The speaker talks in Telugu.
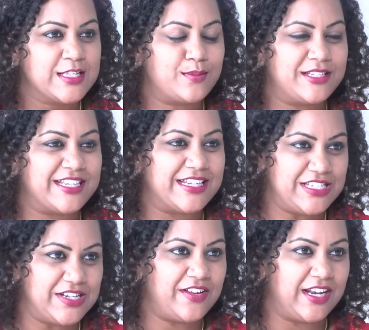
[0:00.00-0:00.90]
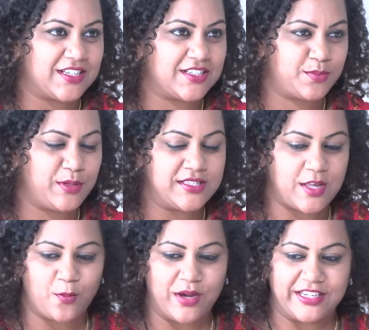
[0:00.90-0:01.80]
సో మరి చిరంజీవి లక్ష్మి
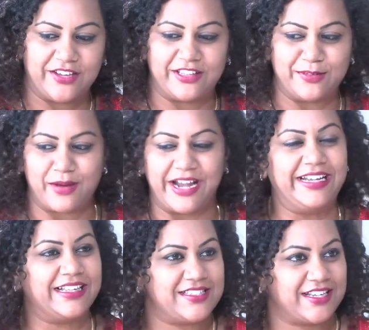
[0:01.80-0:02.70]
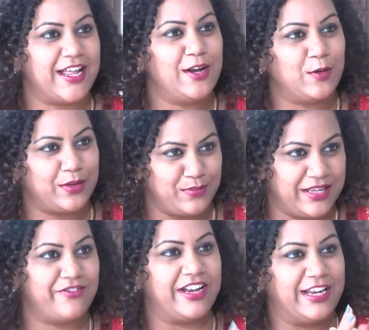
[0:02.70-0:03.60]
సౌభాగ్యవతి బయట జనాల్లోకి
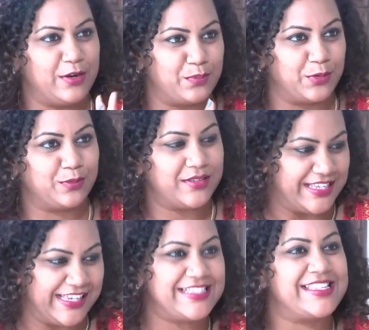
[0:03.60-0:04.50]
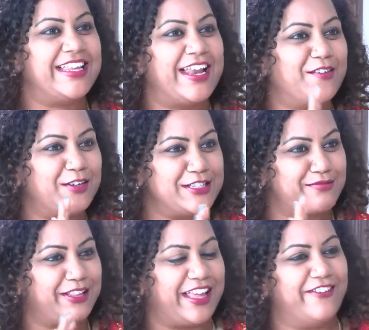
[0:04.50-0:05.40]
మీరు వెళ్ళినప్పుడు ఈ సీరియల్
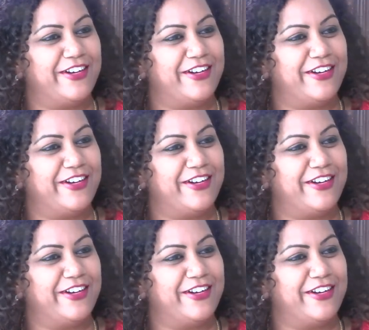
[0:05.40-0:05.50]
గురించి మీతో ఏం